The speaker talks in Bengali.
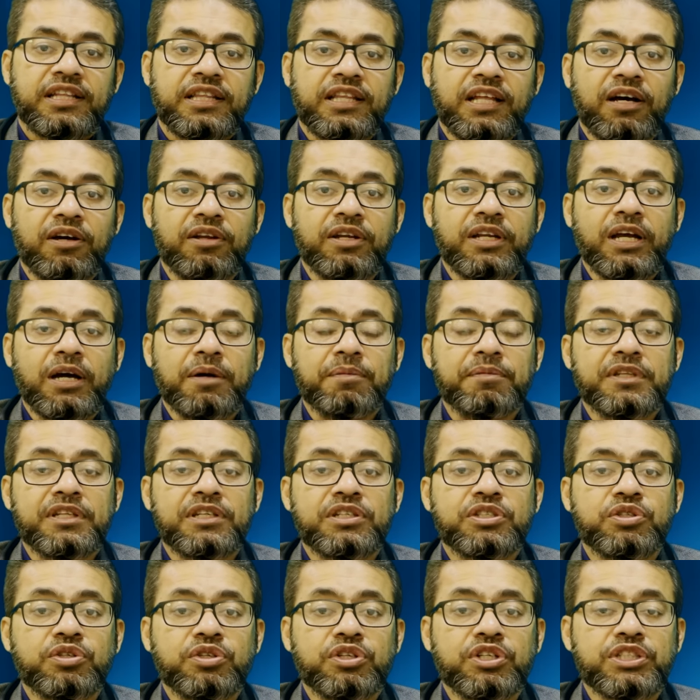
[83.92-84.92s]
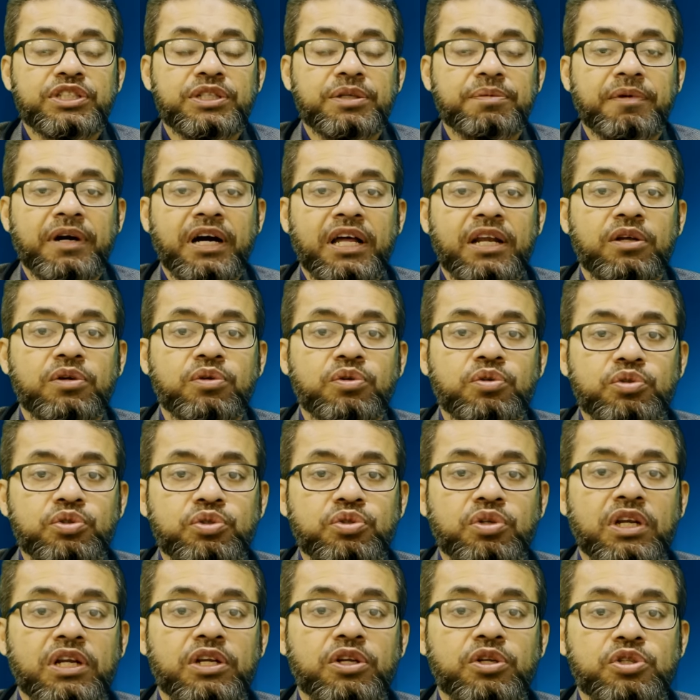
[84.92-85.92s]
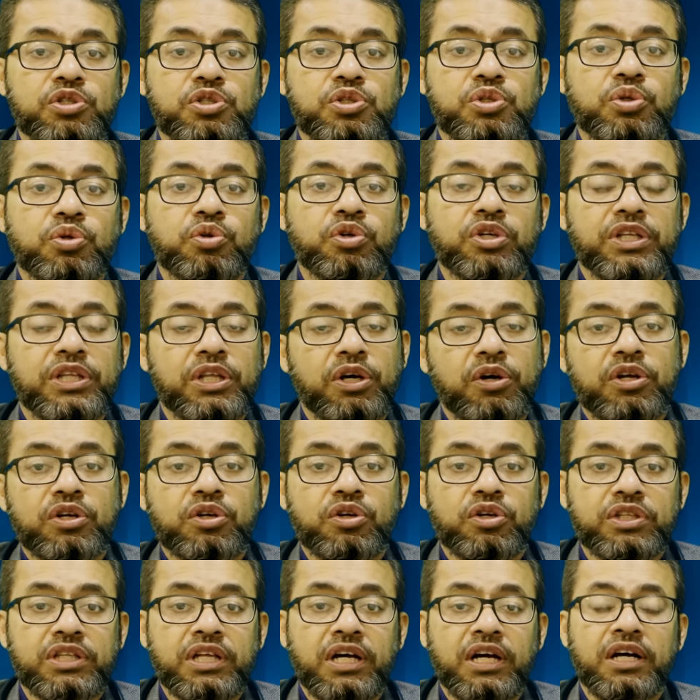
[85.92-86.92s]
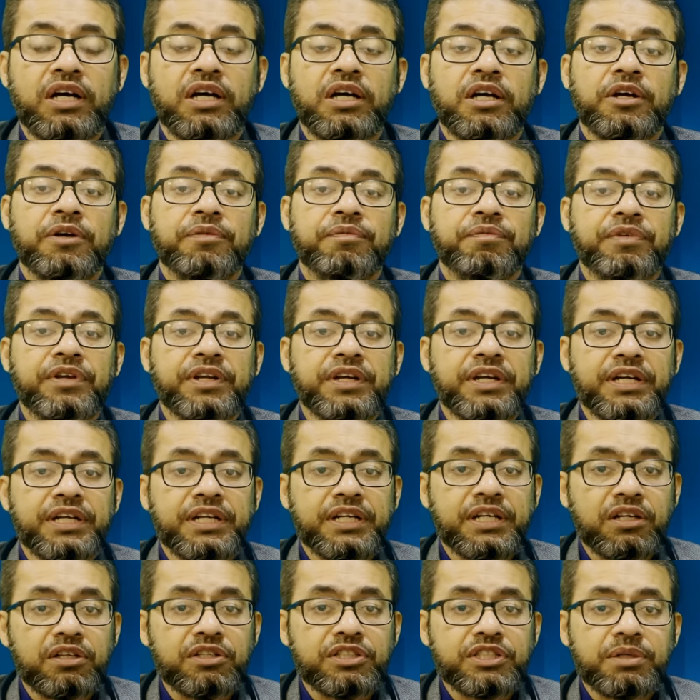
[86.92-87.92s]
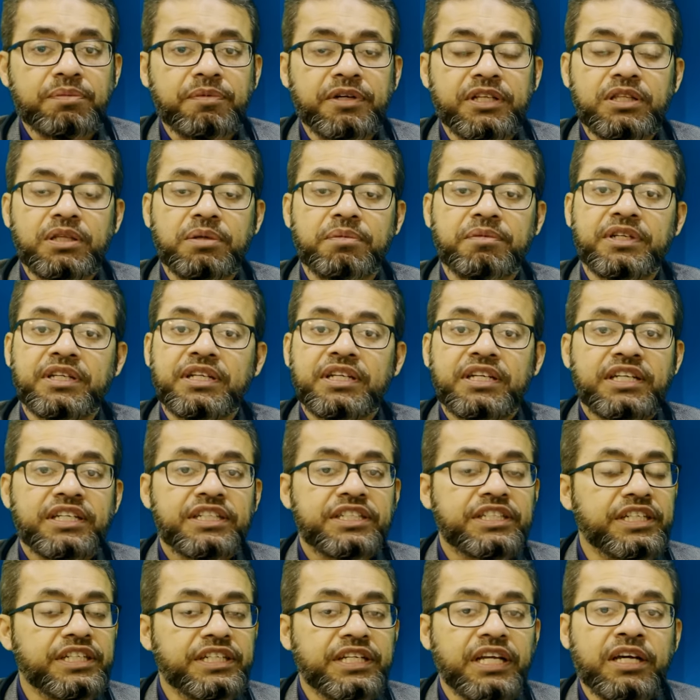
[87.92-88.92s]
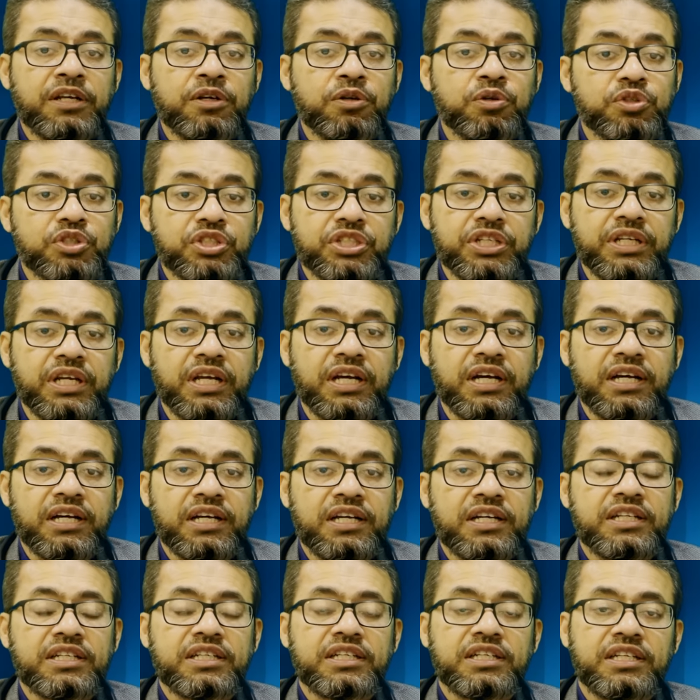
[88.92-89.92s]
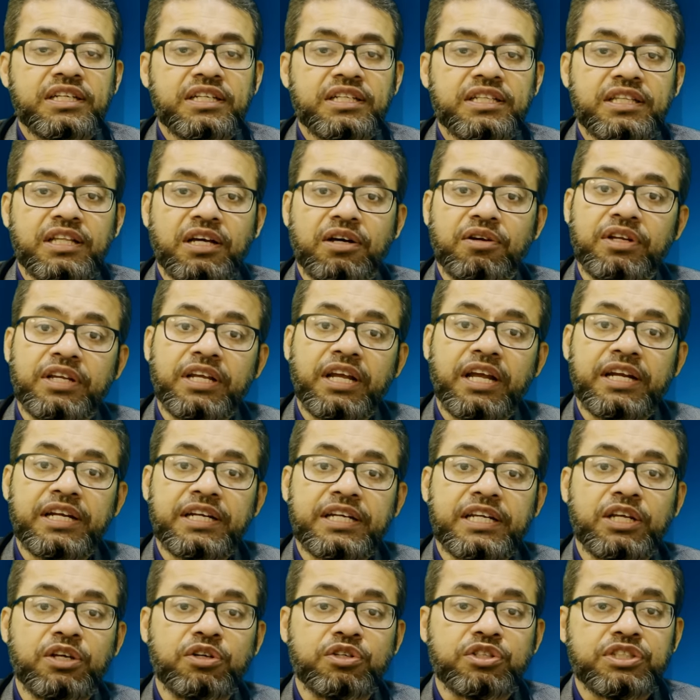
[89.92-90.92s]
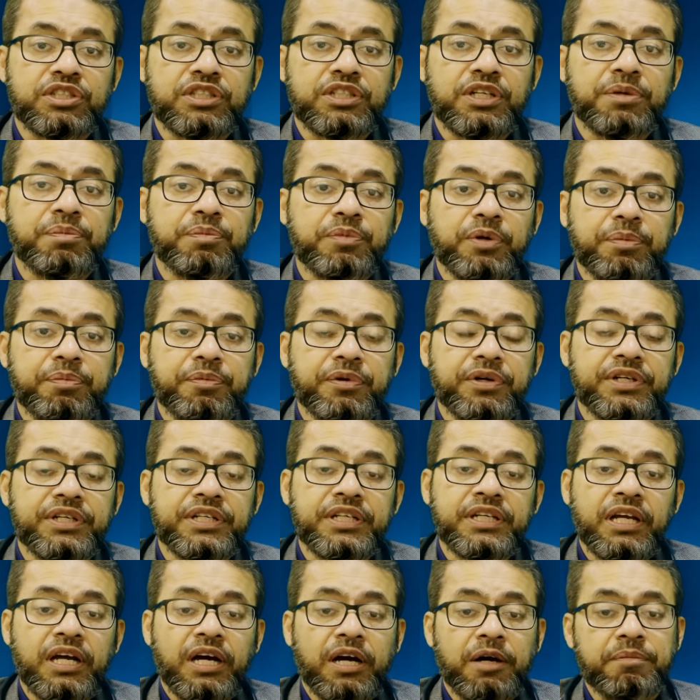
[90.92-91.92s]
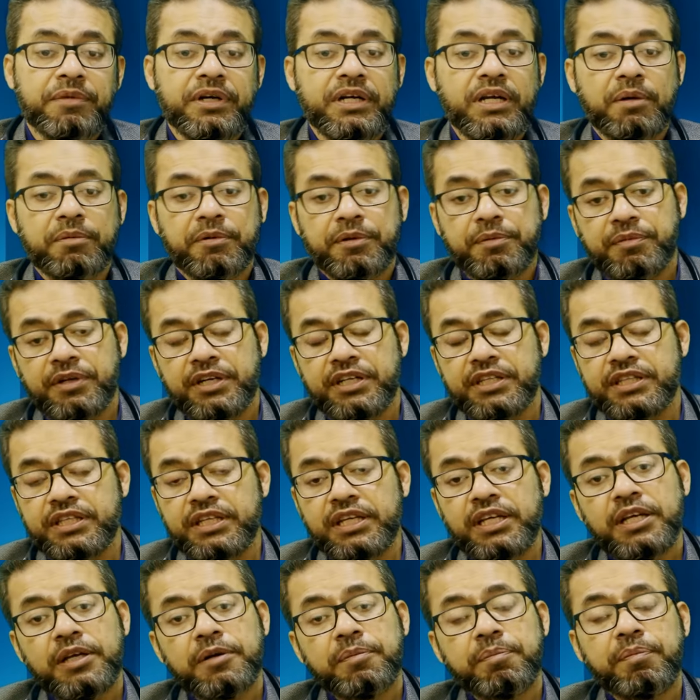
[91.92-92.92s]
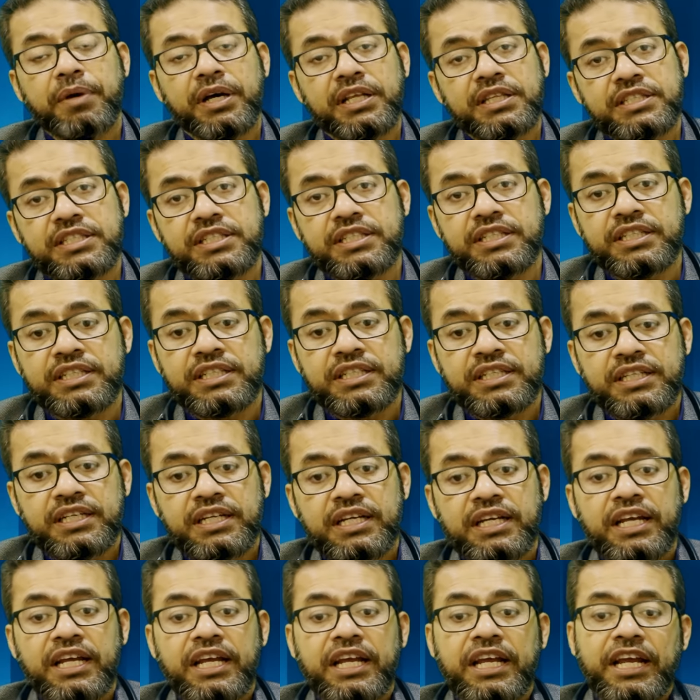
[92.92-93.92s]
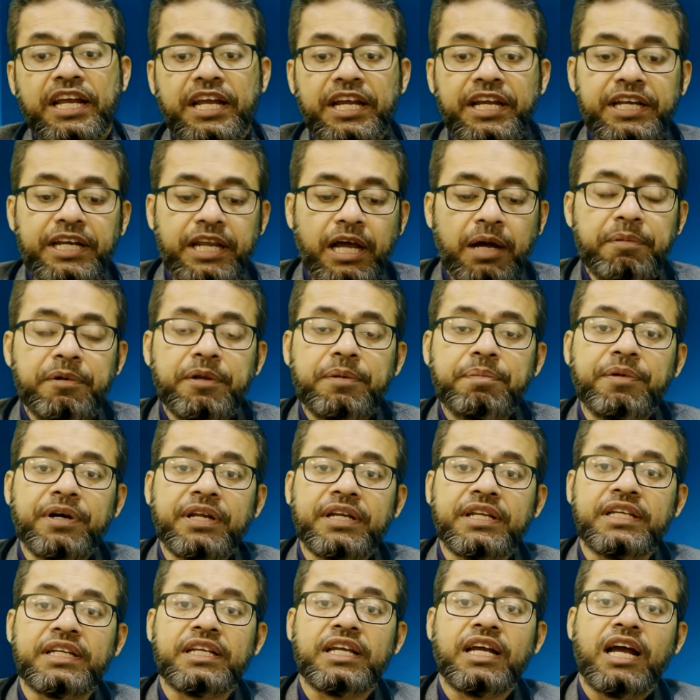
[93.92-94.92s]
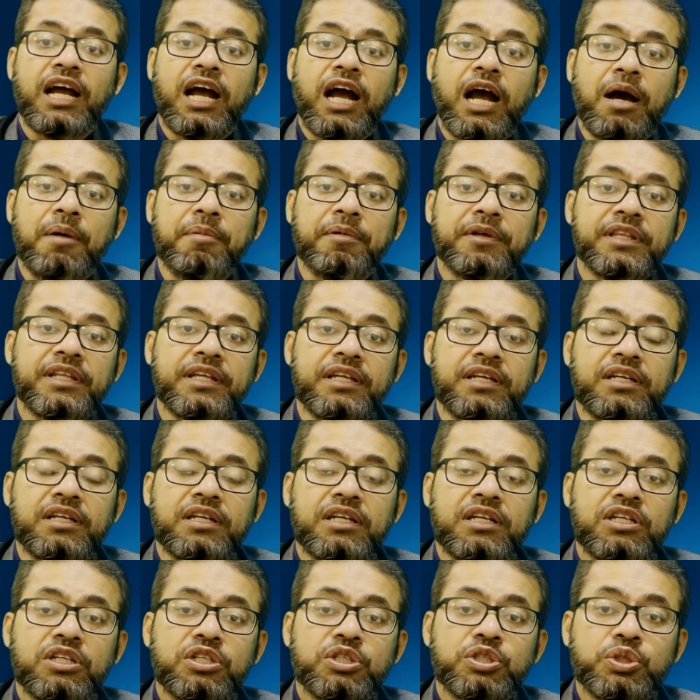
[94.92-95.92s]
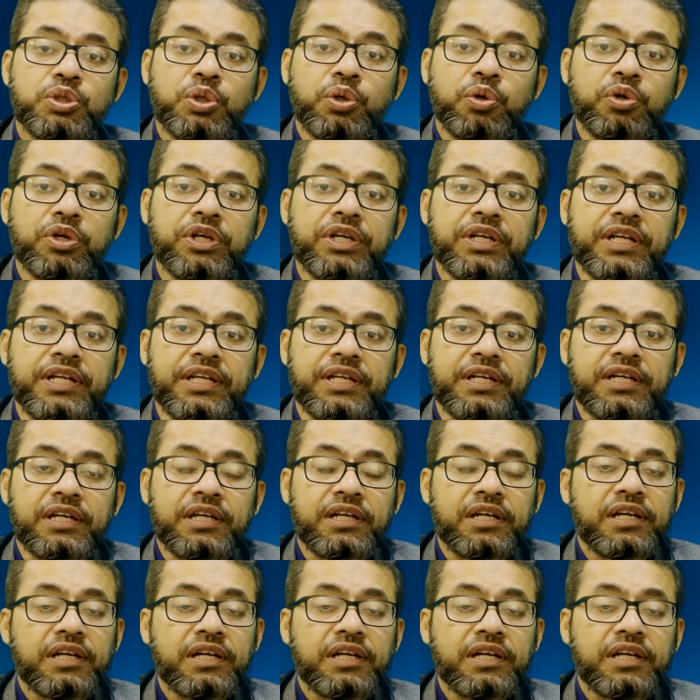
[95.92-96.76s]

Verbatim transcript: তাহলে আমাদের শরীরে যে ভালো কোষগুলো নষ্ট করে দেওয়ার কথা ফ্রি রেডিকেলসের মাধ্যমে সেটা আর হচ্ছে না তাহলে অ্যান্টাইঅক্সিডেন্ট প্রপার্টি আমরা ডাবের পানিতে পাচ্ছি এই ডাবের পানি আমাদের শরীরের